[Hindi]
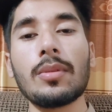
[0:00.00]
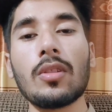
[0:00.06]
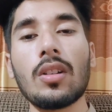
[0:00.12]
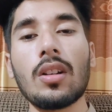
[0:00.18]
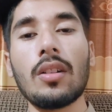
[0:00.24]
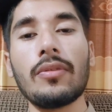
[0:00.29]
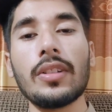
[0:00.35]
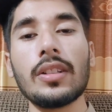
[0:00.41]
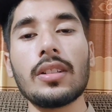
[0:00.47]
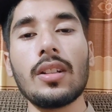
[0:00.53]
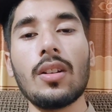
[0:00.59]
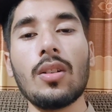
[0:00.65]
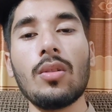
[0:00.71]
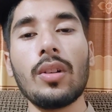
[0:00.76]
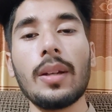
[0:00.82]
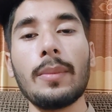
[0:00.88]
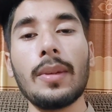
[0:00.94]
सब घर ऑफिस से
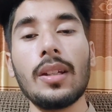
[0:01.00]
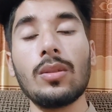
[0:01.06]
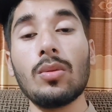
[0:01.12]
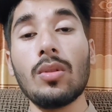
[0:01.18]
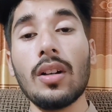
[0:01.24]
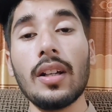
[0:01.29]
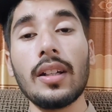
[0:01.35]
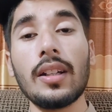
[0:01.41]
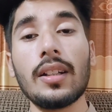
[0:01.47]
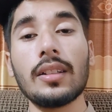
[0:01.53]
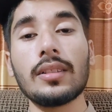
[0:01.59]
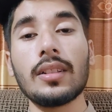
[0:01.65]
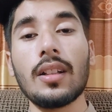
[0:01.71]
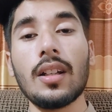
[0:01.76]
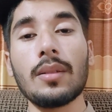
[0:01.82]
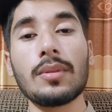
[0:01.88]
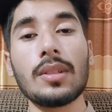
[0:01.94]
होंगे मेरी दुआ है कि
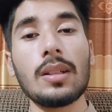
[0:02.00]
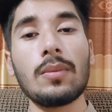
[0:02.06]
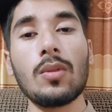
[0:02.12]
अल्लाह ताला आप